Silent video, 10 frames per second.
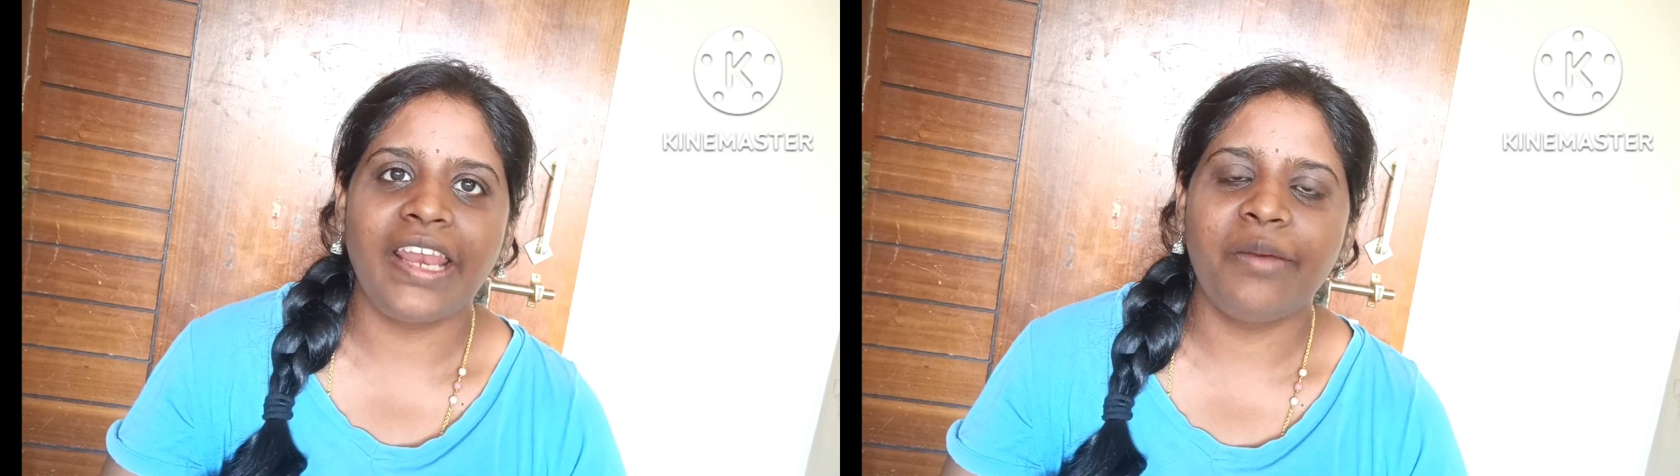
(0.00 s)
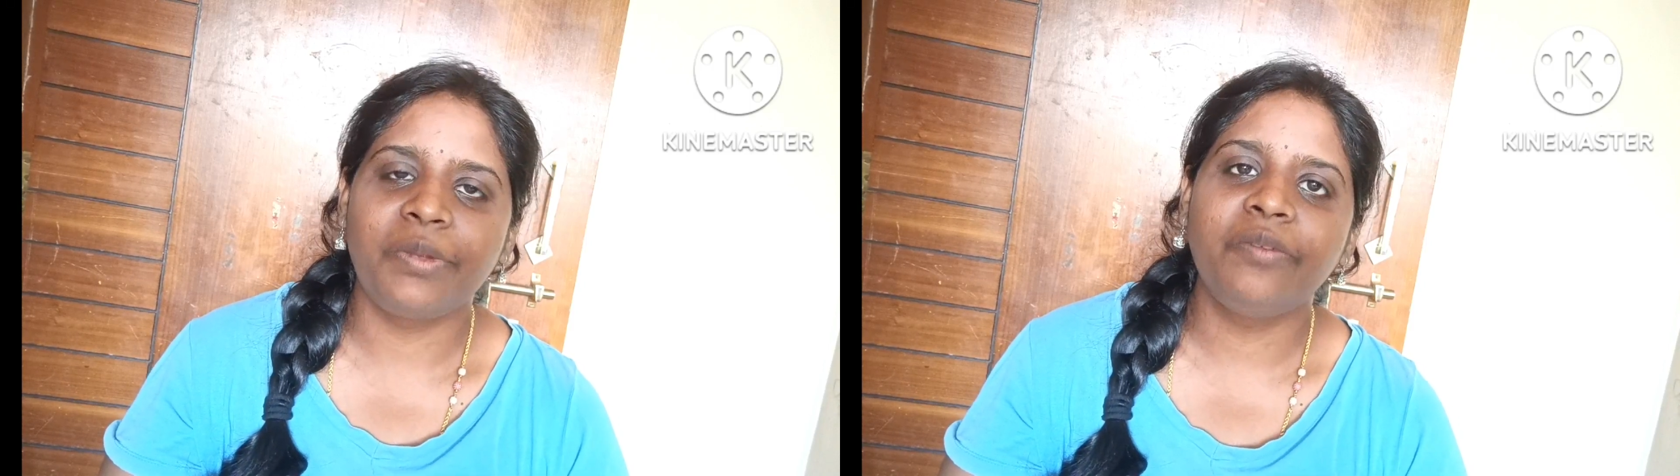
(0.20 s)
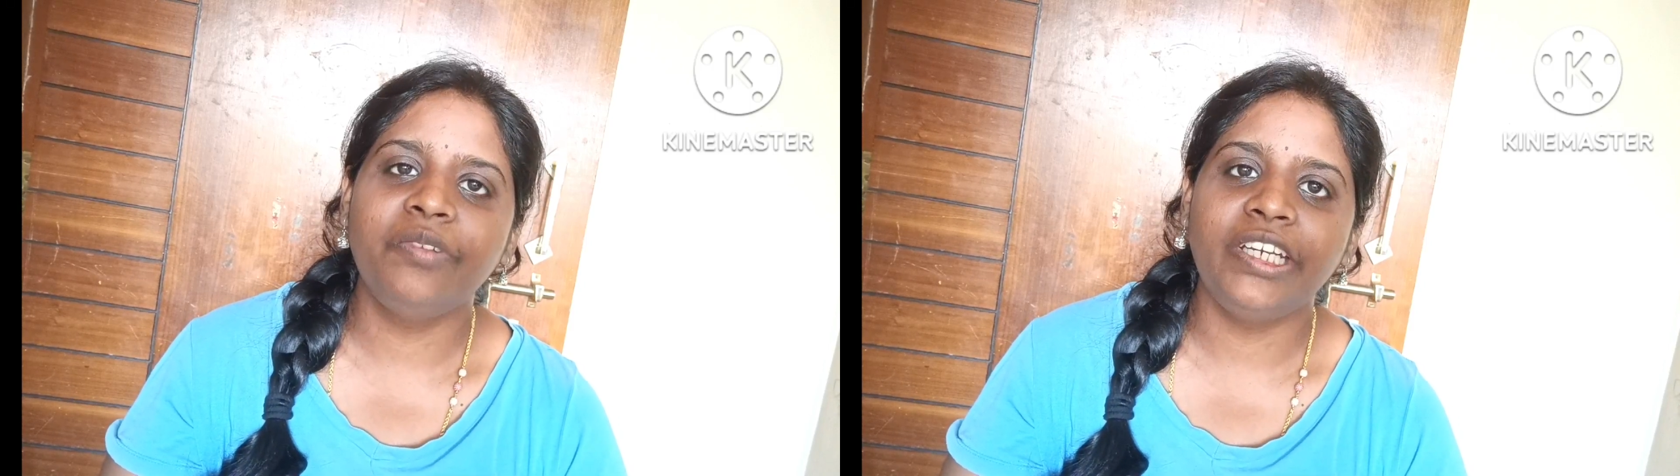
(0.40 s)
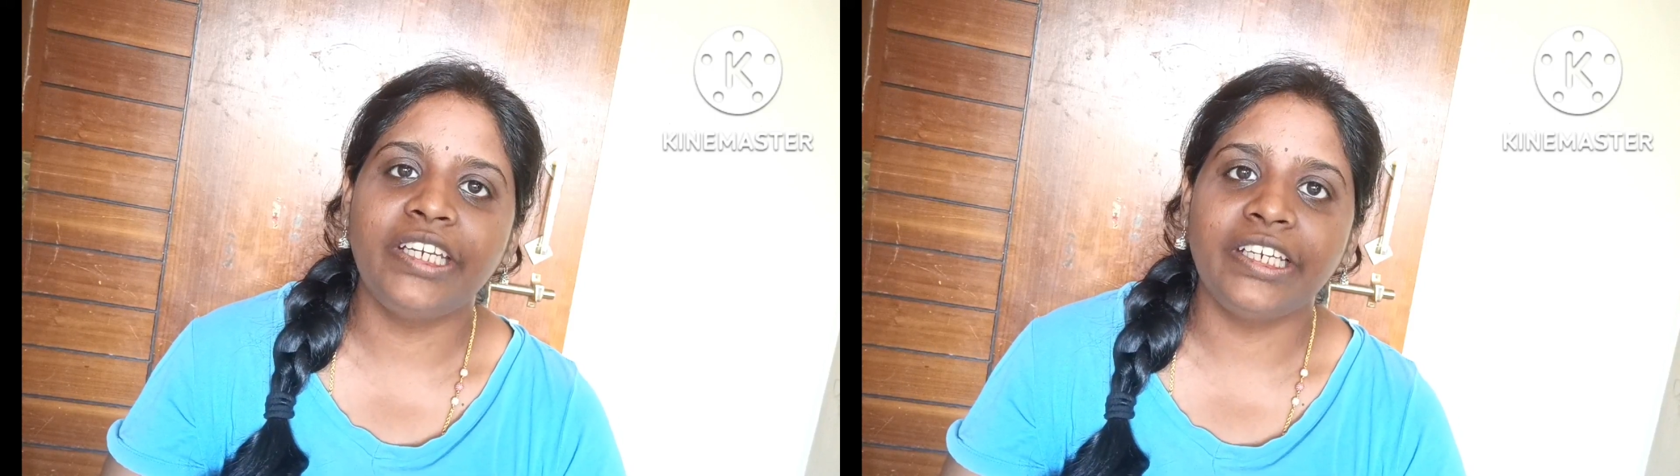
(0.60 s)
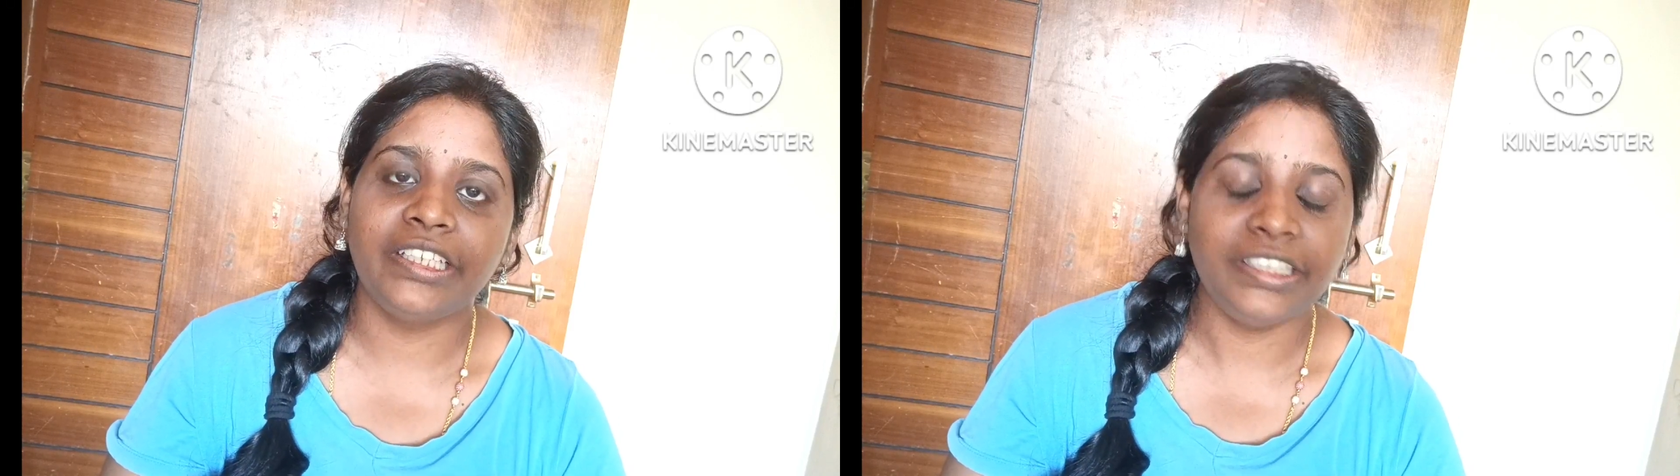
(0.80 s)
అలా మనం
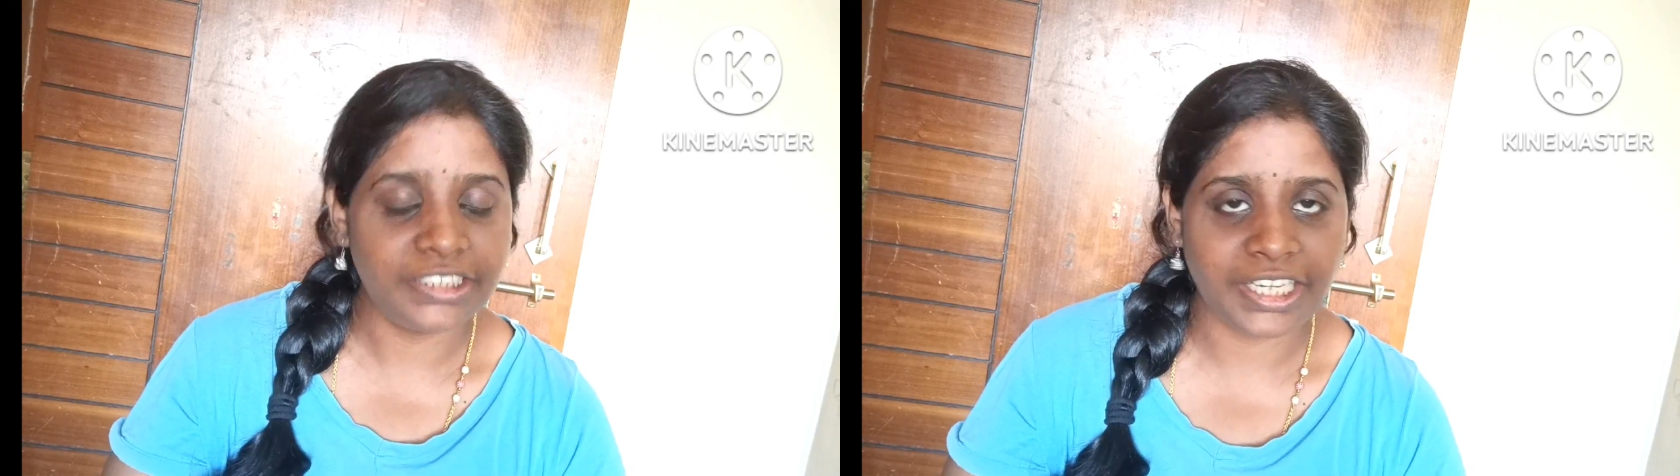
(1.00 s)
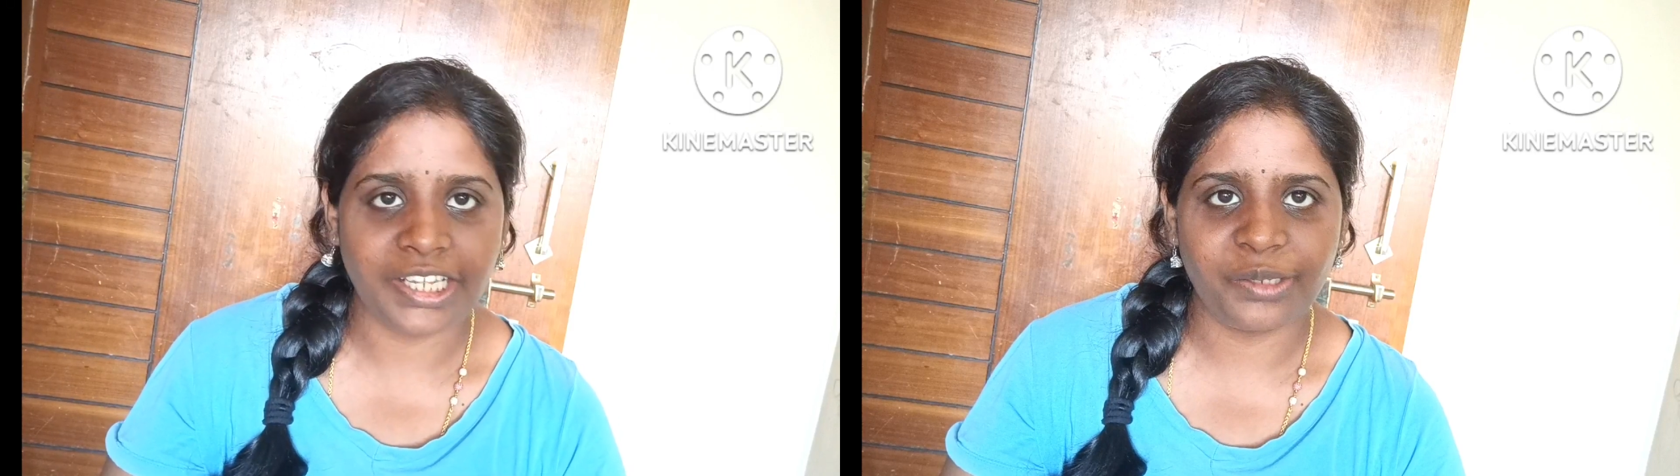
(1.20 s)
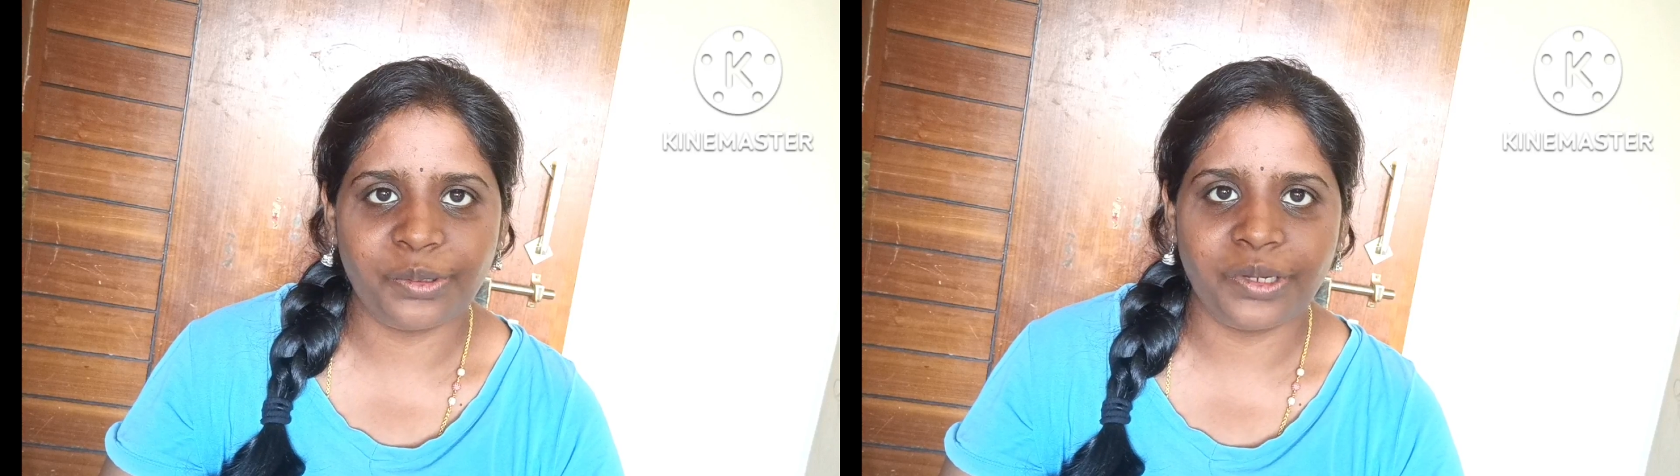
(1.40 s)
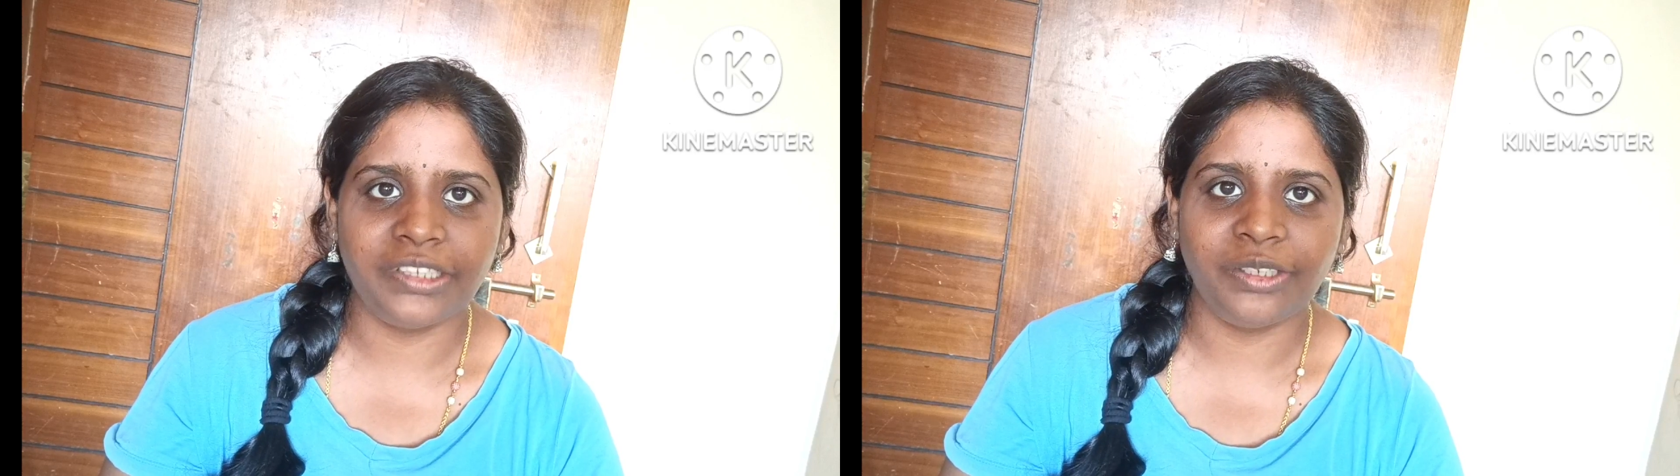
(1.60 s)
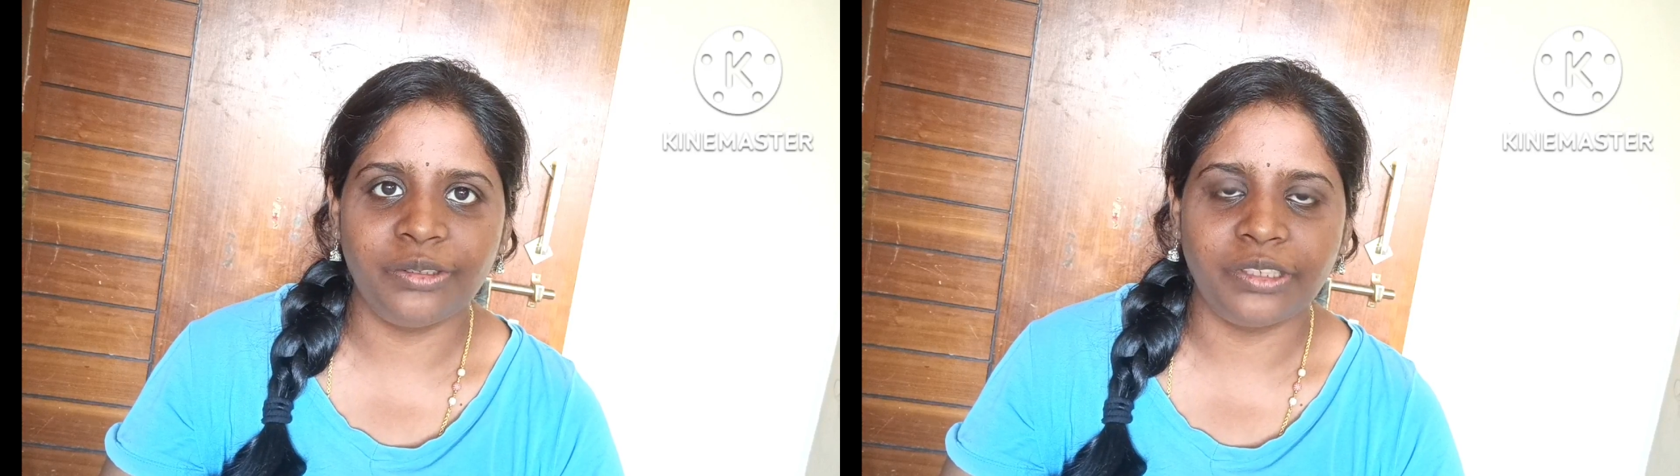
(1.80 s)
వెయిట్ అనేది చాలా
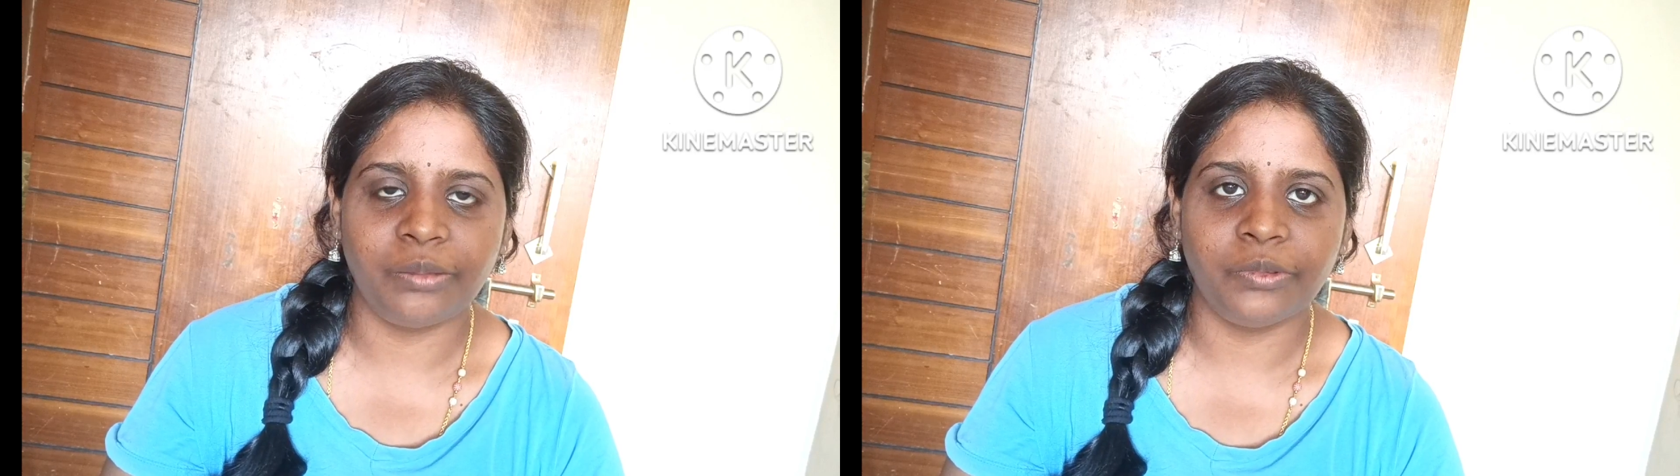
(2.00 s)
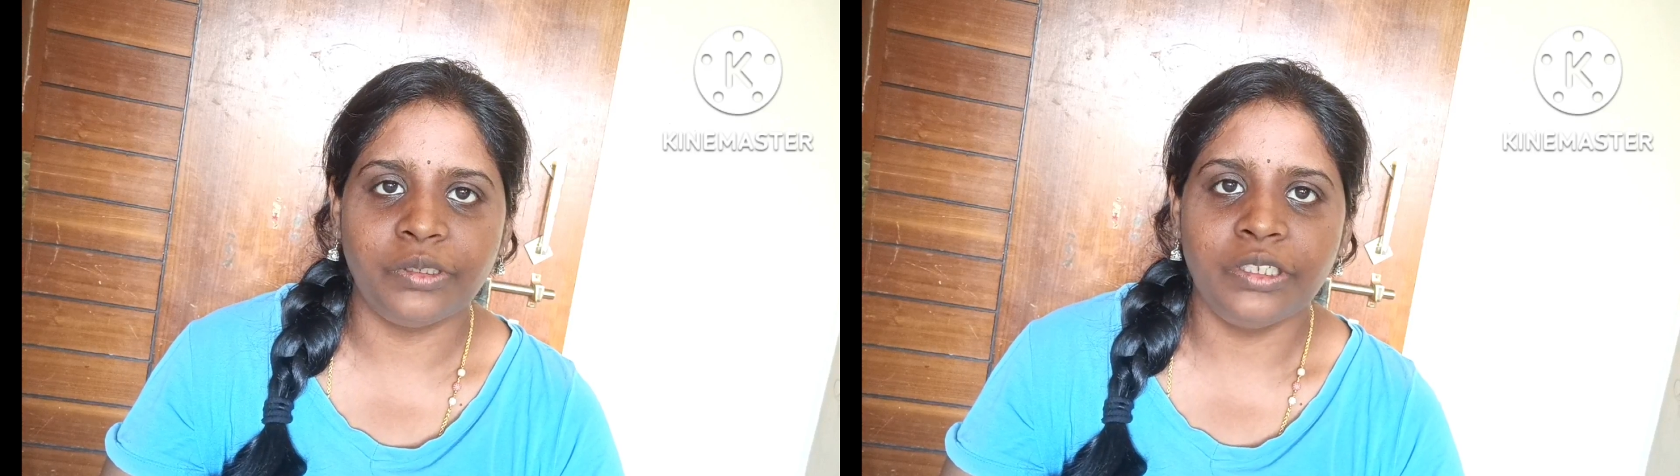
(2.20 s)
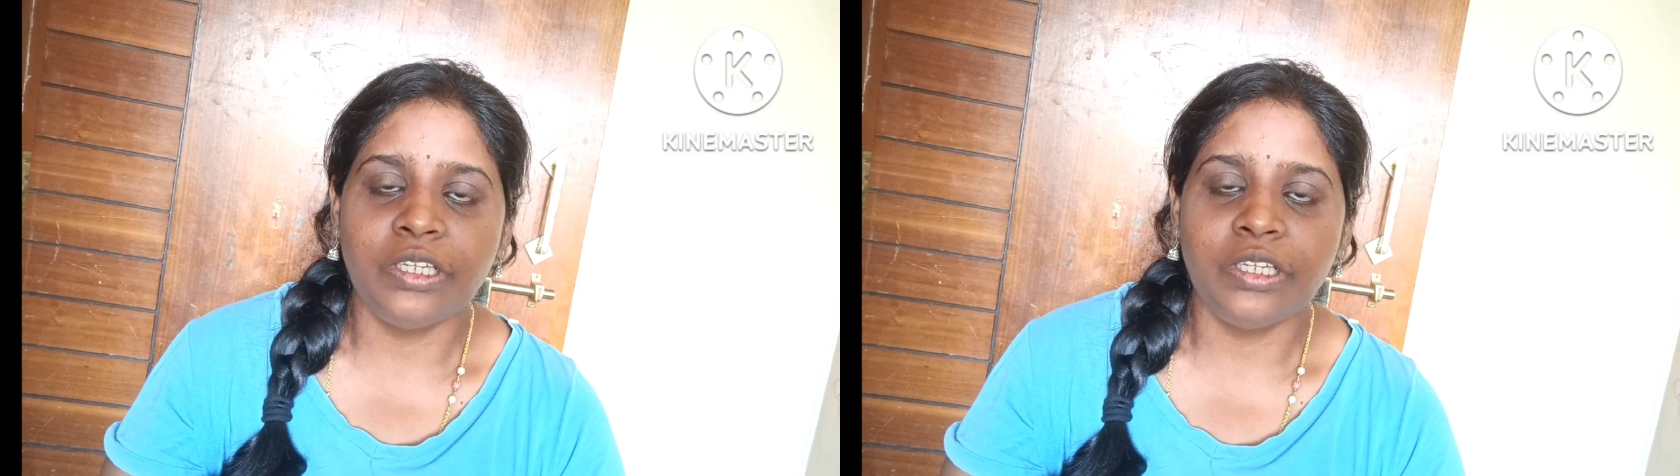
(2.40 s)
ఎక్కువగా తగ్గుతాము